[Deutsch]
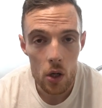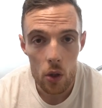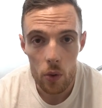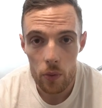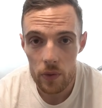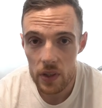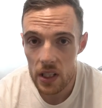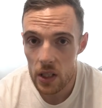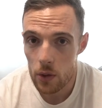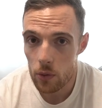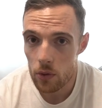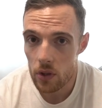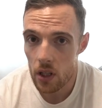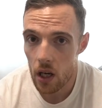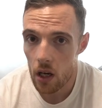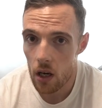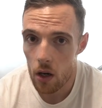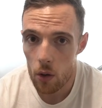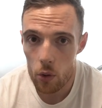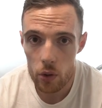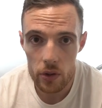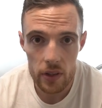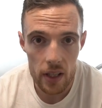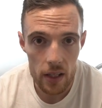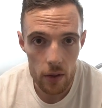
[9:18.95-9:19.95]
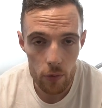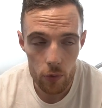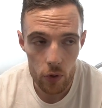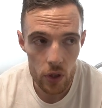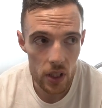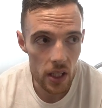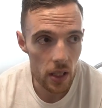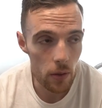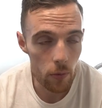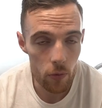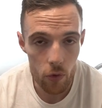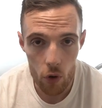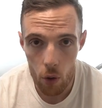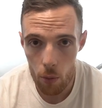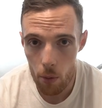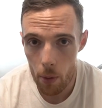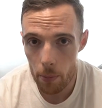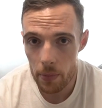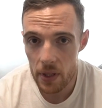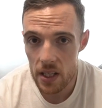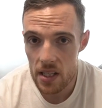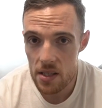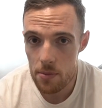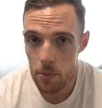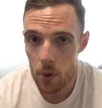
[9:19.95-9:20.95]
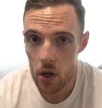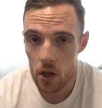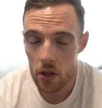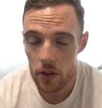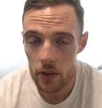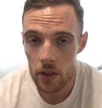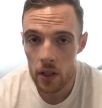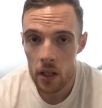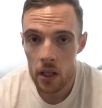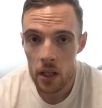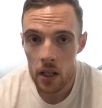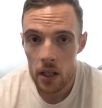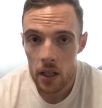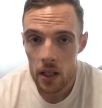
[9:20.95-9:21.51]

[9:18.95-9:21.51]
und hier und da auch telefonieren, Form-Updates machen.